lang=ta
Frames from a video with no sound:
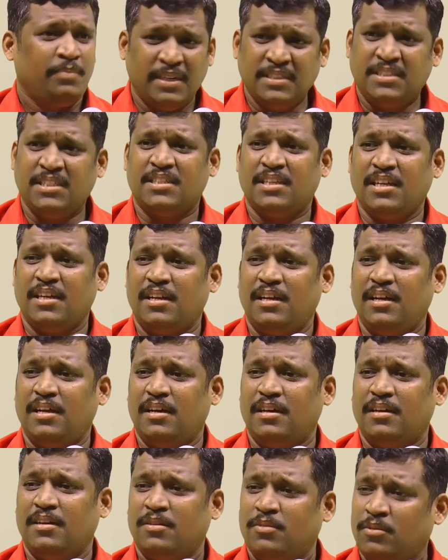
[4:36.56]
படிச்சிருக்கீங்களா
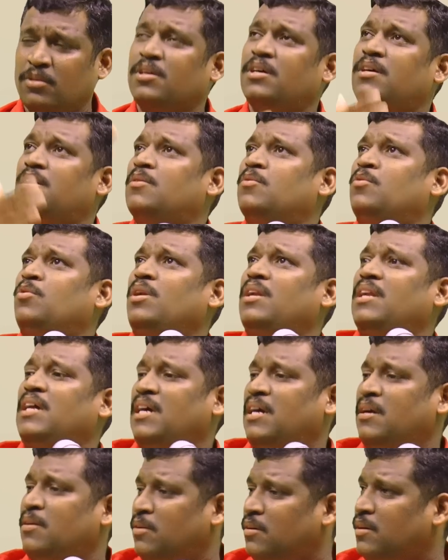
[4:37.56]
உங்கள்
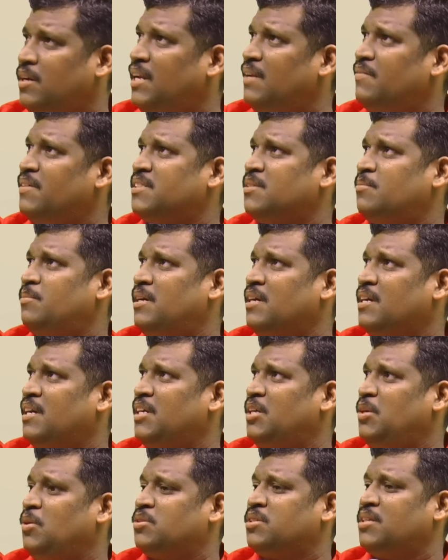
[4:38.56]
ஊரில்
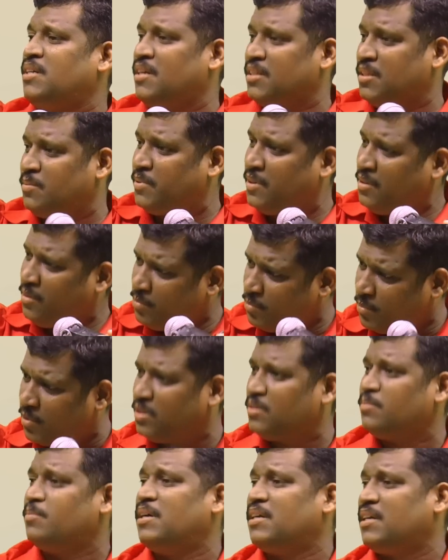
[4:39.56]
இலவசமாக டியூஷன் நடத்தப்படும்
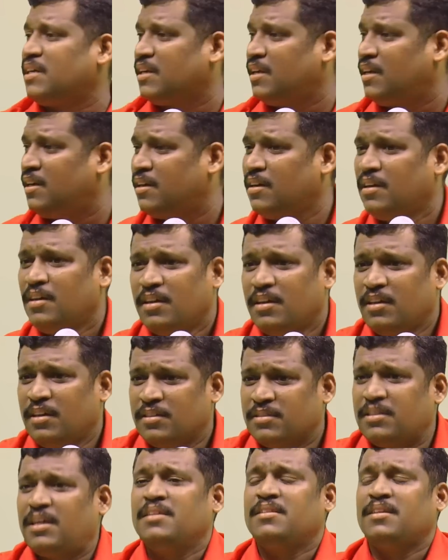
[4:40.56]
போர்டு மாட்டுங்க
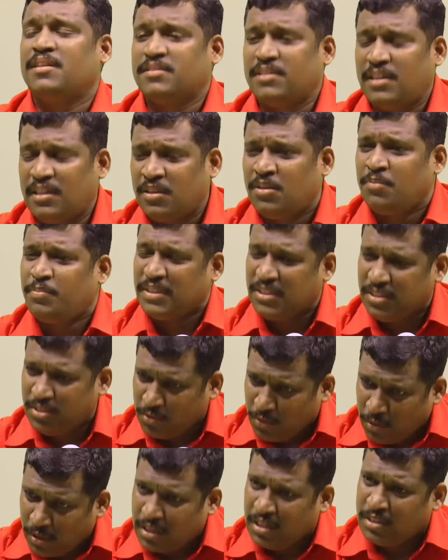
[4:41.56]
சாயந்தரம் சாயந்தரம்
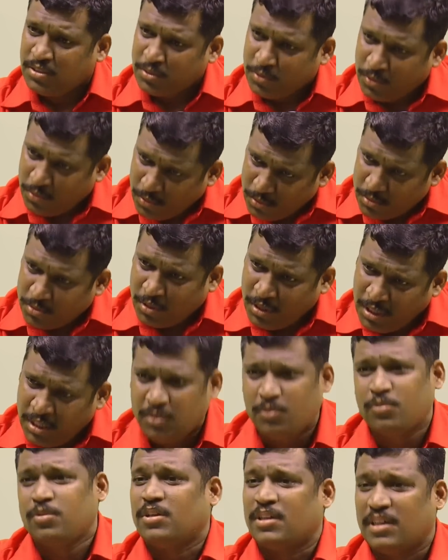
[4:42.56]
பத்து குழந்தைகள்
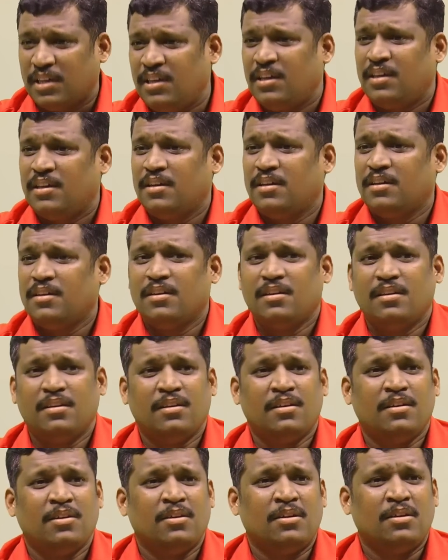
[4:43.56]
சொல்லி கொடுங்க
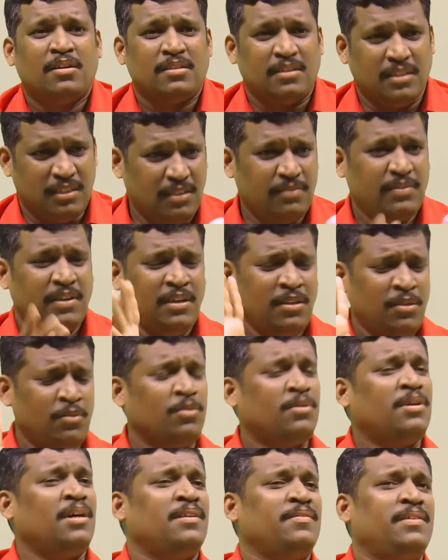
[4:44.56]
திங்க
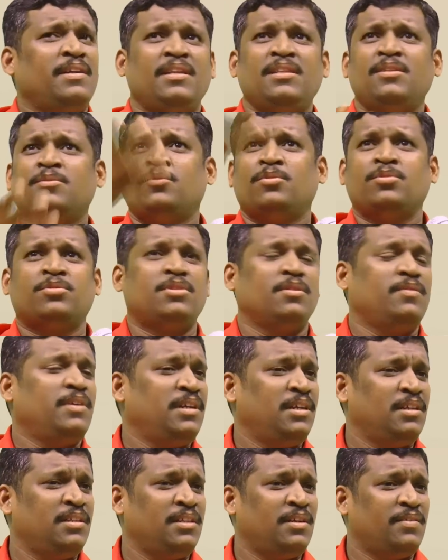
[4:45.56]
வேண்டியது உட்கார வேண்டியது ஊர் சுத்த
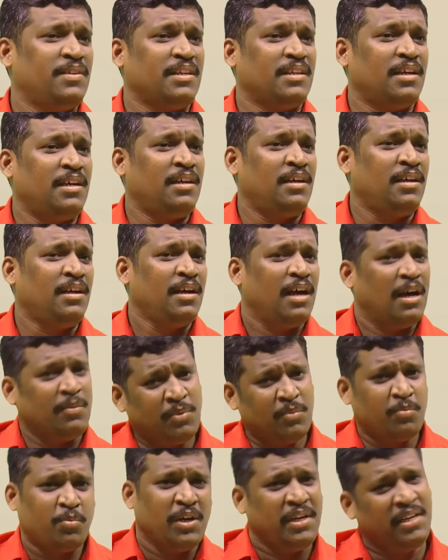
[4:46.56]
வேண்டியது அப்படின்னா
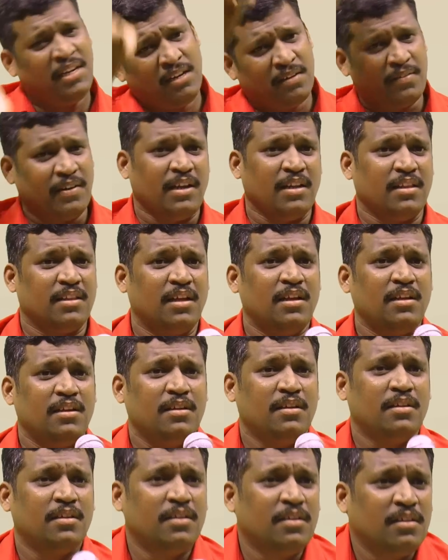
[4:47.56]
அப்போ போயிட்டே இருக்க வேண்டியதுதான்